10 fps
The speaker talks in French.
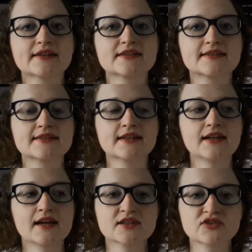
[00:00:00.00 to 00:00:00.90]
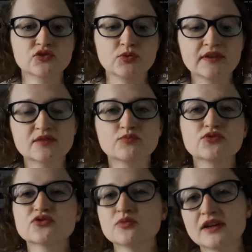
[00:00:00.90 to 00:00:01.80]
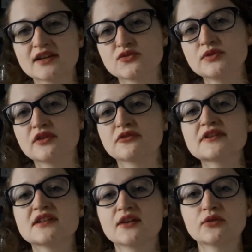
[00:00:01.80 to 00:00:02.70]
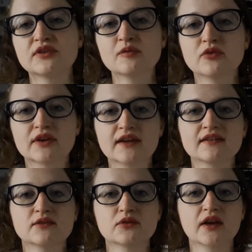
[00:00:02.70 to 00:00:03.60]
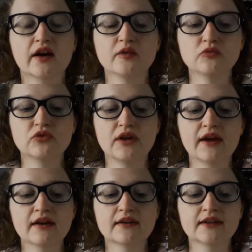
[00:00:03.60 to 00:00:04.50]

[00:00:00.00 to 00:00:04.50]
C'est la suite, plus ou moins la suite, en fait c'est la deuxième enquête de Gary Muller.